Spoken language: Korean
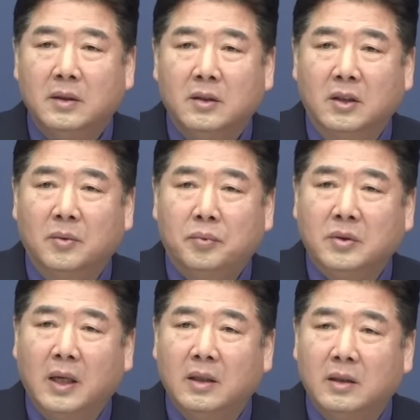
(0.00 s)
그
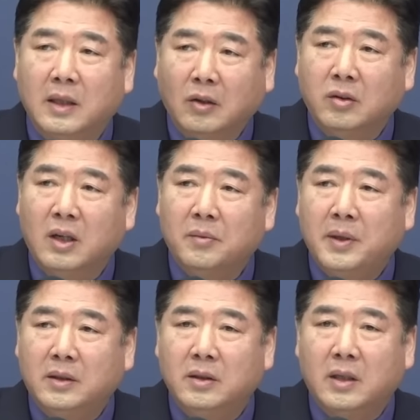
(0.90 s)
부산 낙동강
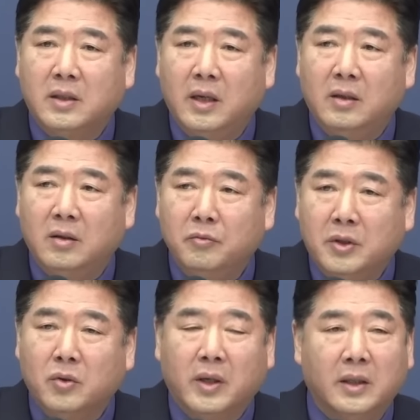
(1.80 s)
벨트의 제일
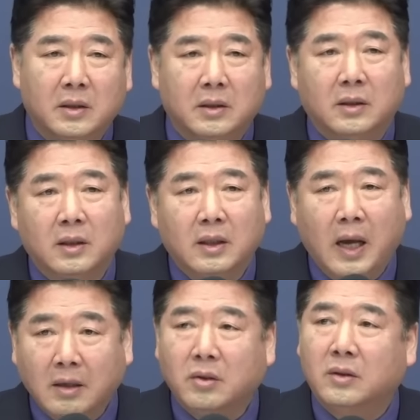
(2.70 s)
위쪽에 있는
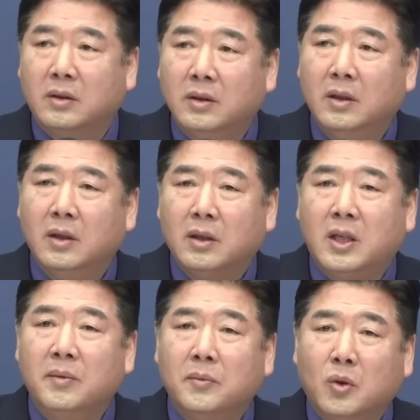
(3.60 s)
강서
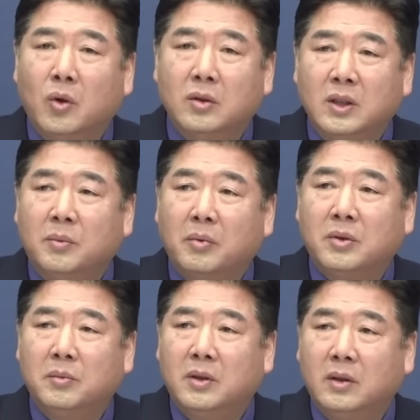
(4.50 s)
김도읍
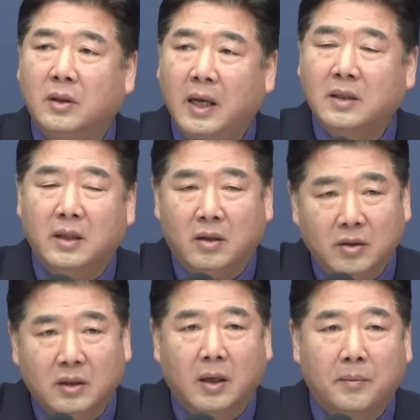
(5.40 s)
없으면 한 자리
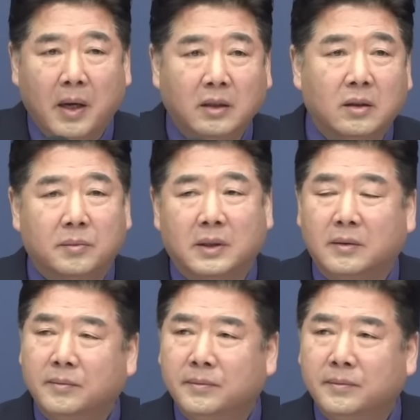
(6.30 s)
헌납하는 겁니다.